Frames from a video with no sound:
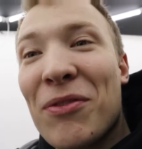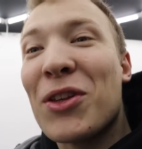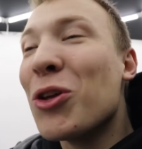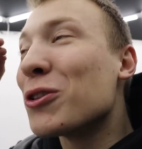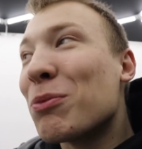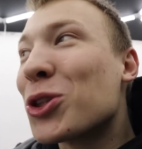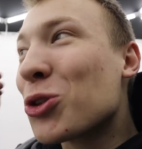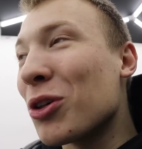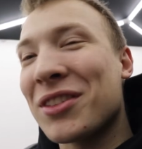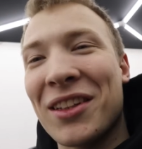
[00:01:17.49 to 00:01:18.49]
видос будет
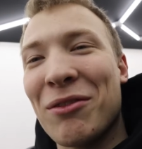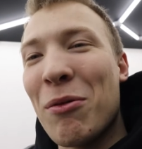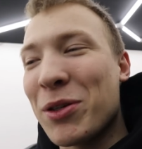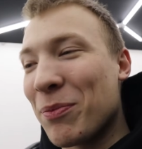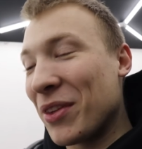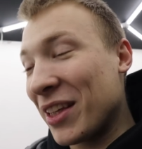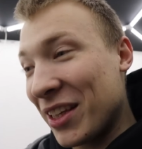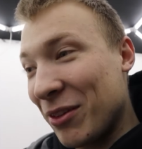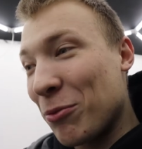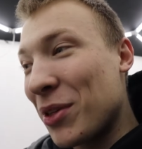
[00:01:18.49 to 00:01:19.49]
жесткий. В общем,
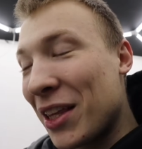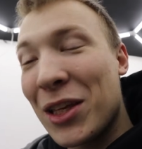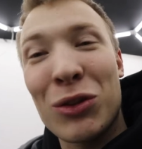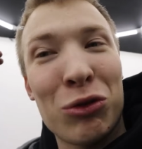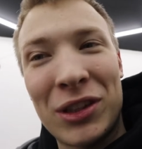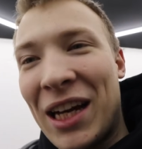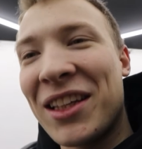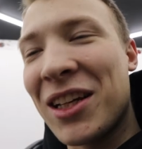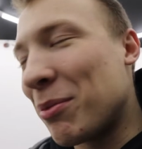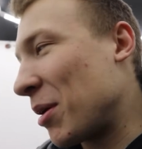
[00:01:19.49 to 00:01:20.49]
у меня нет двух
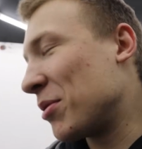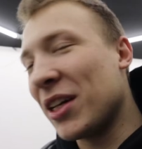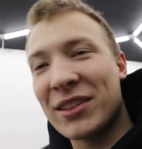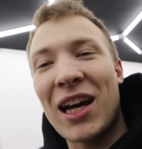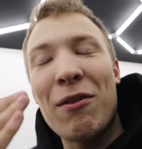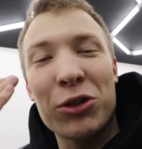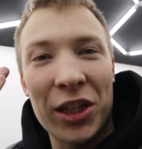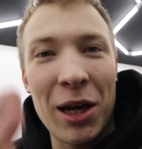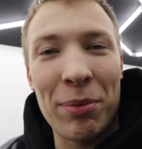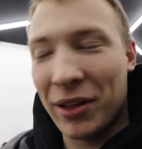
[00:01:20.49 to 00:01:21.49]
тактиков прямо сейчас. Кав уже я